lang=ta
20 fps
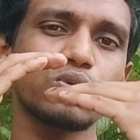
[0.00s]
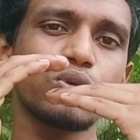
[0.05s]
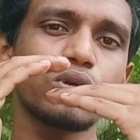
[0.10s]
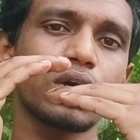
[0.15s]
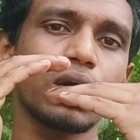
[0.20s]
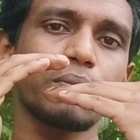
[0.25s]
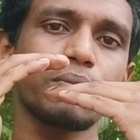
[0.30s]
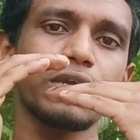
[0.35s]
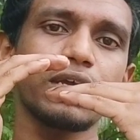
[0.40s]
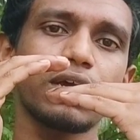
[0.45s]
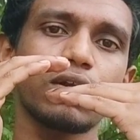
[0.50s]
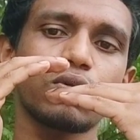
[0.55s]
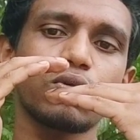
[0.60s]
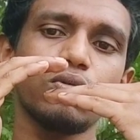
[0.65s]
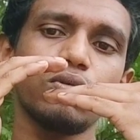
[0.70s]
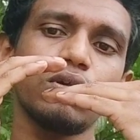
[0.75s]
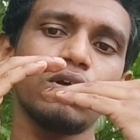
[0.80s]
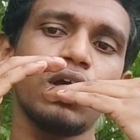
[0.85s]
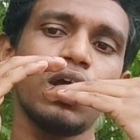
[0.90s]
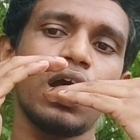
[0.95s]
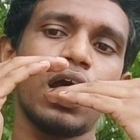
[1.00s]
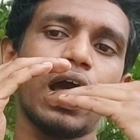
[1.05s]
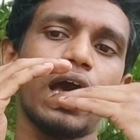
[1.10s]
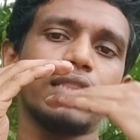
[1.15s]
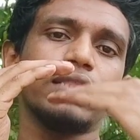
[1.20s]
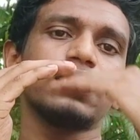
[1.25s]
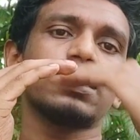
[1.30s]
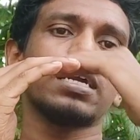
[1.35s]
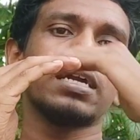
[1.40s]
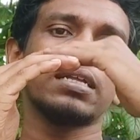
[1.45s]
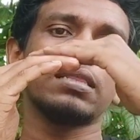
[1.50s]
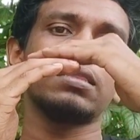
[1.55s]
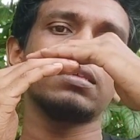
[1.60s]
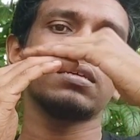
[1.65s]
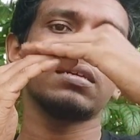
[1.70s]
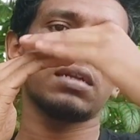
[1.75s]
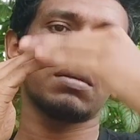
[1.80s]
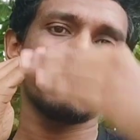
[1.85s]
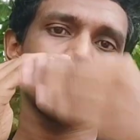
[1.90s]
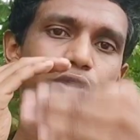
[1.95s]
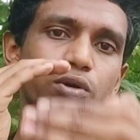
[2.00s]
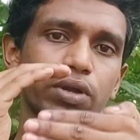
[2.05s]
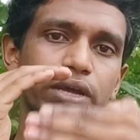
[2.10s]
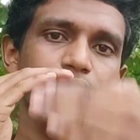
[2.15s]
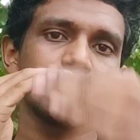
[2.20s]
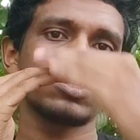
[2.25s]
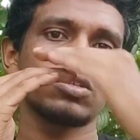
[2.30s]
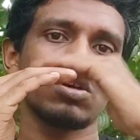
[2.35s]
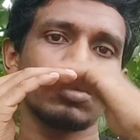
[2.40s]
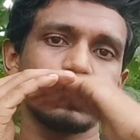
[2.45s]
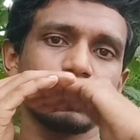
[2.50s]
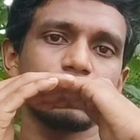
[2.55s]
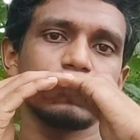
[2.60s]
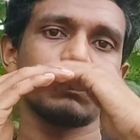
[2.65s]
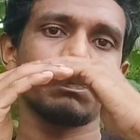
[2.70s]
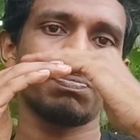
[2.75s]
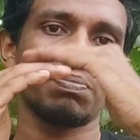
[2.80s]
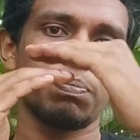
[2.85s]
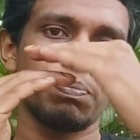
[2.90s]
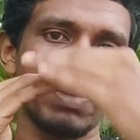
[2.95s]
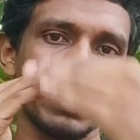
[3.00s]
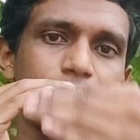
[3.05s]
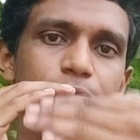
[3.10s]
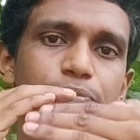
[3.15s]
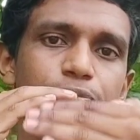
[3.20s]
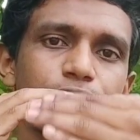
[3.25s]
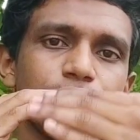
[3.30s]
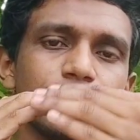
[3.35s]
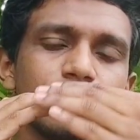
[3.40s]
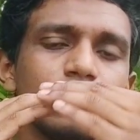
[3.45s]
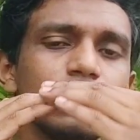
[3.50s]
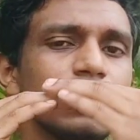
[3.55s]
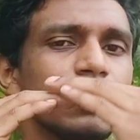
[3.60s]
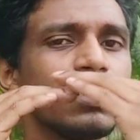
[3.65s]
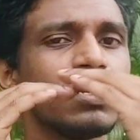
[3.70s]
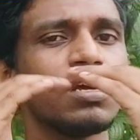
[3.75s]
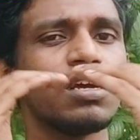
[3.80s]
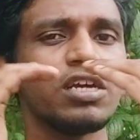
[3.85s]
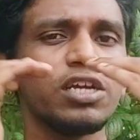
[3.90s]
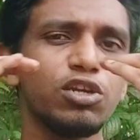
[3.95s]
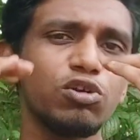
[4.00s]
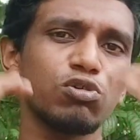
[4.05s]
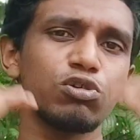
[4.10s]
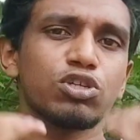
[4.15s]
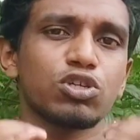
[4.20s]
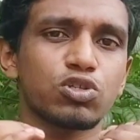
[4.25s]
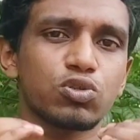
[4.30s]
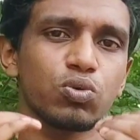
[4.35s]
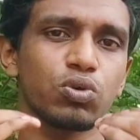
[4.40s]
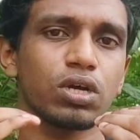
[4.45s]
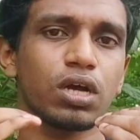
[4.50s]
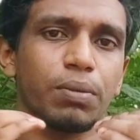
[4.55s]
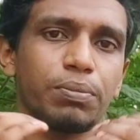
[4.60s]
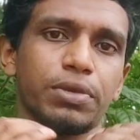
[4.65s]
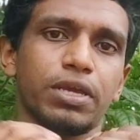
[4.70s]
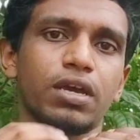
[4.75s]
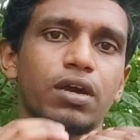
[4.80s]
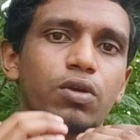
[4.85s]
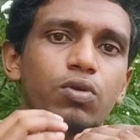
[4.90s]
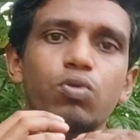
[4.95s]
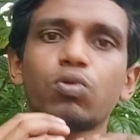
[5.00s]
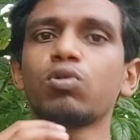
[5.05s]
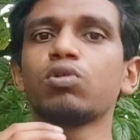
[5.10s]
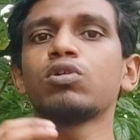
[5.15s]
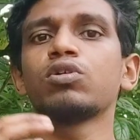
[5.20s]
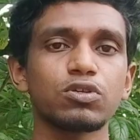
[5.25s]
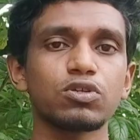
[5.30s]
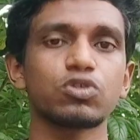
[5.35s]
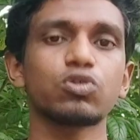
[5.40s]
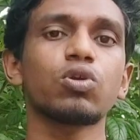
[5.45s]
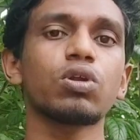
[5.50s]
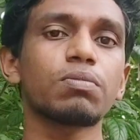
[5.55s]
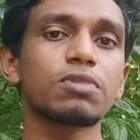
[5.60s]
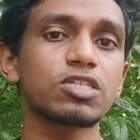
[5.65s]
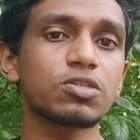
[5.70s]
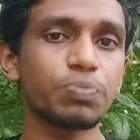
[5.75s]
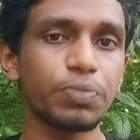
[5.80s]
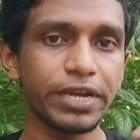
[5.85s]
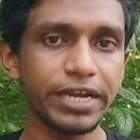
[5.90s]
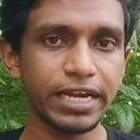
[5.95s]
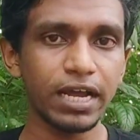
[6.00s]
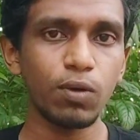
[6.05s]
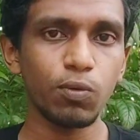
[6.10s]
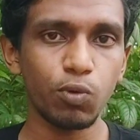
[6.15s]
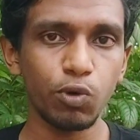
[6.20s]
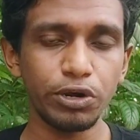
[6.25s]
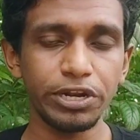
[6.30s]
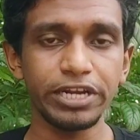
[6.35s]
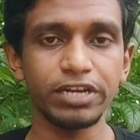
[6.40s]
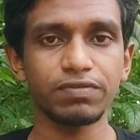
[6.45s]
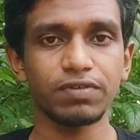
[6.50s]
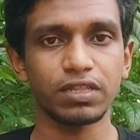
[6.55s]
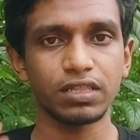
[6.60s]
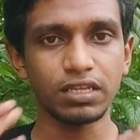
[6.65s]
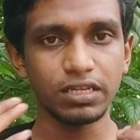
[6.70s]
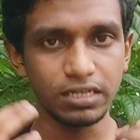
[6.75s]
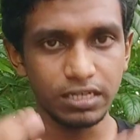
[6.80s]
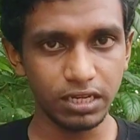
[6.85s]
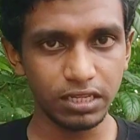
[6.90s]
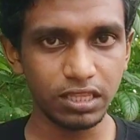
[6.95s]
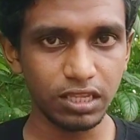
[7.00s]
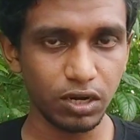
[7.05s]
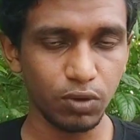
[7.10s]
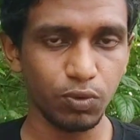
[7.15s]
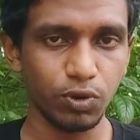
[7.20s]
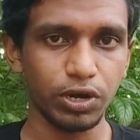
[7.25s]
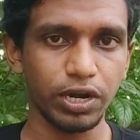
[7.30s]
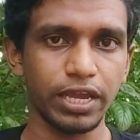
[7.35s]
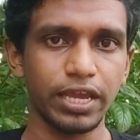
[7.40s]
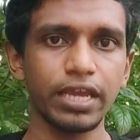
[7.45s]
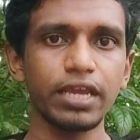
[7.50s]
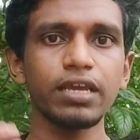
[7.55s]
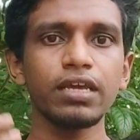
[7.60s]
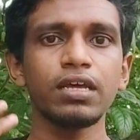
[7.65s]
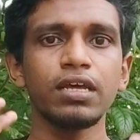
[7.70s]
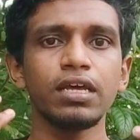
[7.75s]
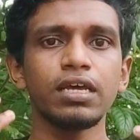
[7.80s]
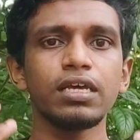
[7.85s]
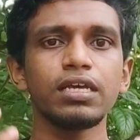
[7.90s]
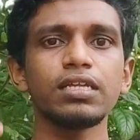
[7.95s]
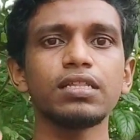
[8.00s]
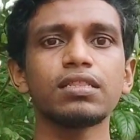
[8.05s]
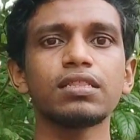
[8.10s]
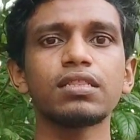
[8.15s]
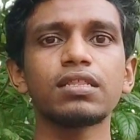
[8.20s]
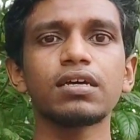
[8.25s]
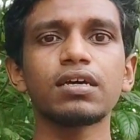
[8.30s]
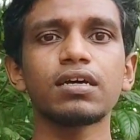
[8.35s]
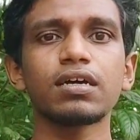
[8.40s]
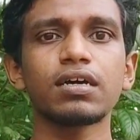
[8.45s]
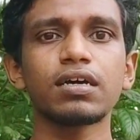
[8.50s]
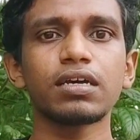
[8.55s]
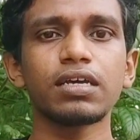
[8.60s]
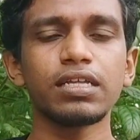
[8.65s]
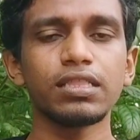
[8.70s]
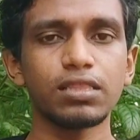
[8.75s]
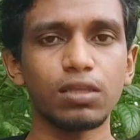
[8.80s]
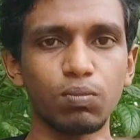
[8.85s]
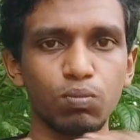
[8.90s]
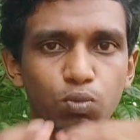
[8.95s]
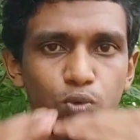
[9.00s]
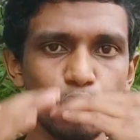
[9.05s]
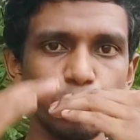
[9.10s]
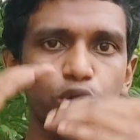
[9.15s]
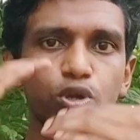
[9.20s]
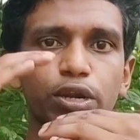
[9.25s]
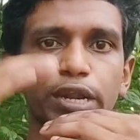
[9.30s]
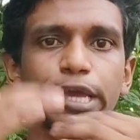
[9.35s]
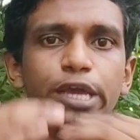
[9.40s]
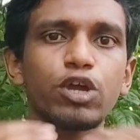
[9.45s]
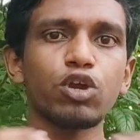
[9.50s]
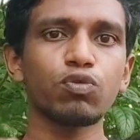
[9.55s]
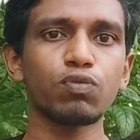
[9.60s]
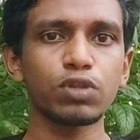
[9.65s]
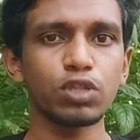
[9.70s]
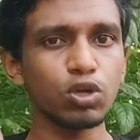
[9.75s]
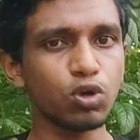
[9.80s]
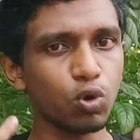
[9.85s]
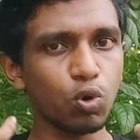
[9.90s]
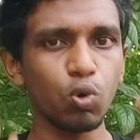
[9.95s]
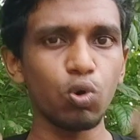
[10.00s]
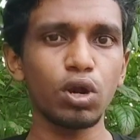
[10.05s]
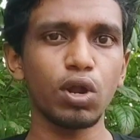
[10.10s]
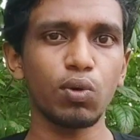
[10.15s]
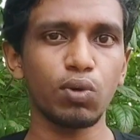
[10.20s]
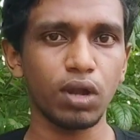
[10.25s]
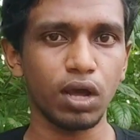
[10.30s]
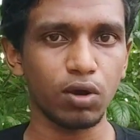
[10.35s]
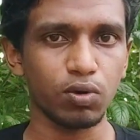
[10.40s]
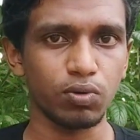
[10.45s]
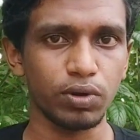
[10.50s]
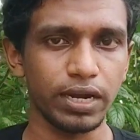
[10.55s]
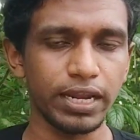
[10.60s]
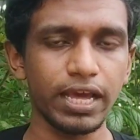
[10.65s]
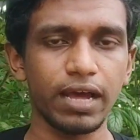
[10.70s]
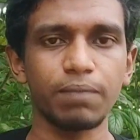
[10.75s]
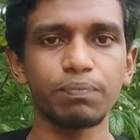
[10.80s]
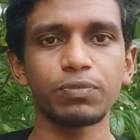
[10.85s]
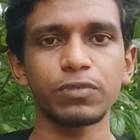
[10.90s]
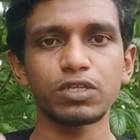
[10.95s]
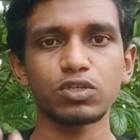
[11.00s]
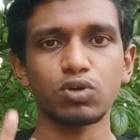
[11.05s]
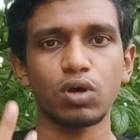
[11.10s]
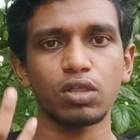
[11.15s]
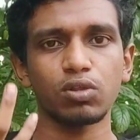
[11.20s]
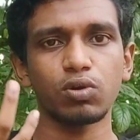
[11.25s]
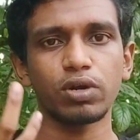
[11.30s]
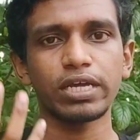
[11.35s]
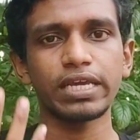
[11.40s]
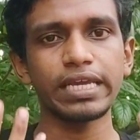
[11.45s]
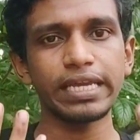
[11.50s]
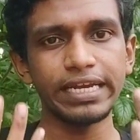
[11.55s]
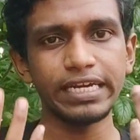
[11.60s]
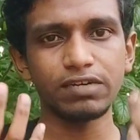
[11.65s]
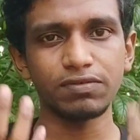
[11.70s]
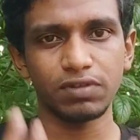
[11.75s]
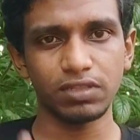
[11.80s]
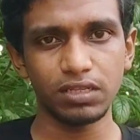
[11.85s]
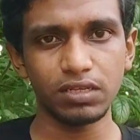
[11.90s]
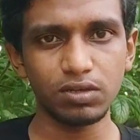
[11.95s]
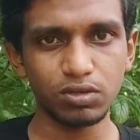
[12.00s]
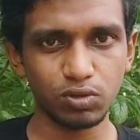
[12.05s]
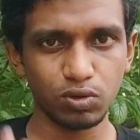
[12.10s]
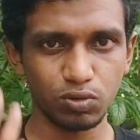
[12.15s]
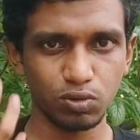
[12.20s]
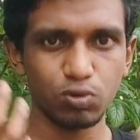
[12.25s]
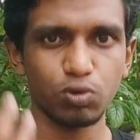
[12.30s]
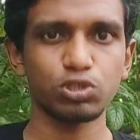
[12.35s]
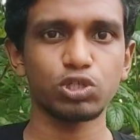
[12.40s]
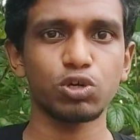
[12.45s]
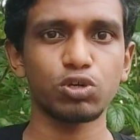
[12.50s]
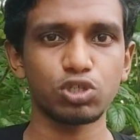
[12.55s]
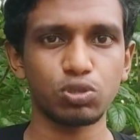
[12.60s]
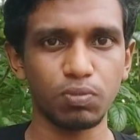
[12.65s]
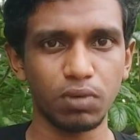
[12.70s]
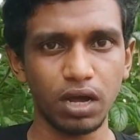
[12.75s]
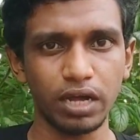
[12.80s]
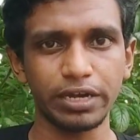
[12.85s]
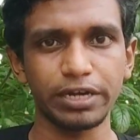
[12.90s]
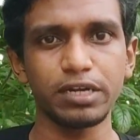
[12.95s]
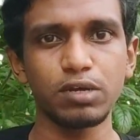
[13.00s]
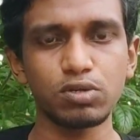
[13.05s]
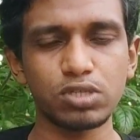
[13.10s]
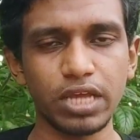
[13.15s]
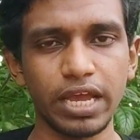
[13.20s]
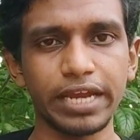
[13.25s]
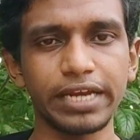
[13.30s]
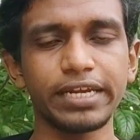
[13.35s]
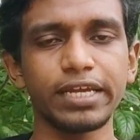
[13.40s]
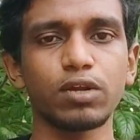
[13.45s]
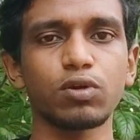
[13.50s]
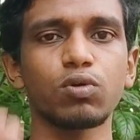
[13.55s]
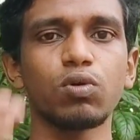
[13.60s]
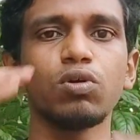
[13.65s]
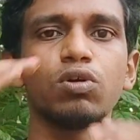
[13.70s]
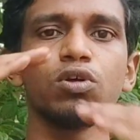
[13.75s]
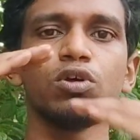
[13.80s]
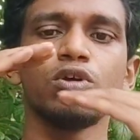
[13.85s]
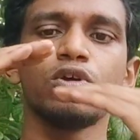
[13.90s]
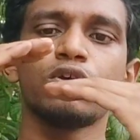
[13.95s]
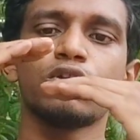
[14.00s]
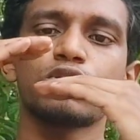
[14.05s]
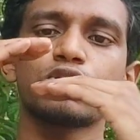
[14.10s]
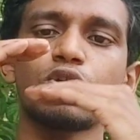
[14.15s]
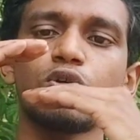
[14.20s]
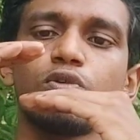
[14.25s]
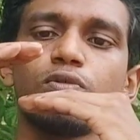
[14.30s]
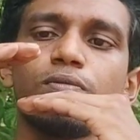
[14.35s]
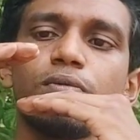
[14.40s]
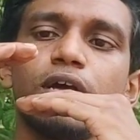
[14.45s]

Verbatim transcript: சூடு கம்மியாக இருக்கும் அதுக்கு அடுத்து நம்மளோட எக்ஸாஸ்ட் பைப் வந்து இன்னும் கொஞ்சம் சூடு கம்மியாக இருக்கும் ஸோ நம்ம ஸ்பீடாக ஓட்டிகிட்டு வந்து நிறுத்தின உடனே இந்த இந்த மூணு லேயரும் வந்து கூல் டவுன் ஆகும் இல்லையா ஸோ அதோட ஹீட் வந்து கொஞ்சம் கொஞ்சமாக ரெடியூஸ் ஆகிக்கிட்டே இருக்கும் ஸோ